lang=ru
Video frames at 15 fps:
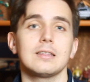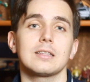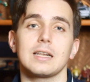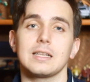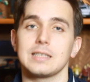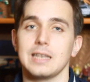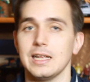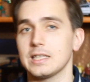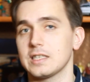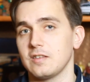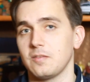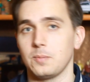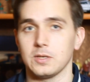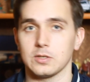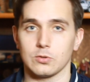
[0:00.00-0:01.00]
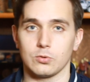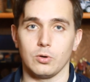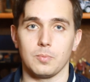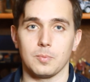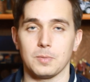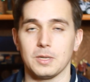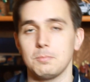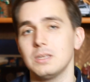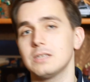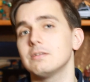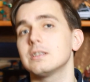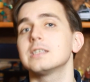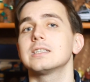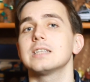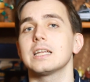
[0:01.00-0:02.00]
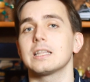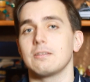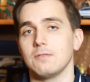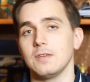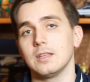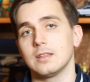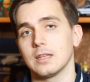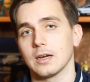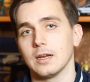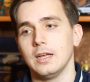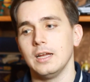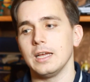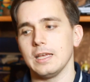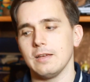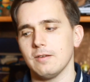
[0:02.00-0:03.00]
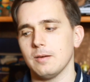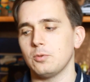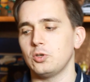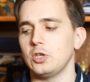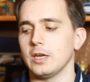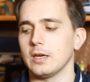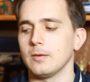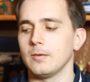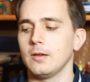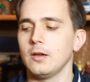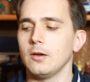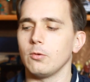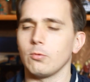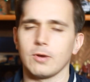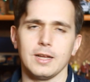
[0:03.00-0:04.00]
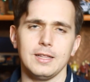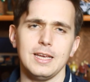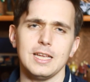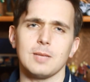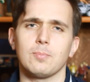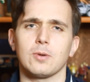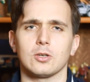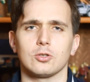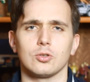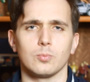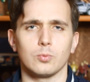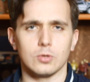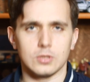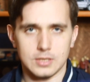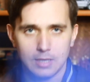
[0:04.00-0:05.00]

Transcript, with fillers: на трансляции в перископе, подписывайтесь на твиттер и вообще, угадайте про что будет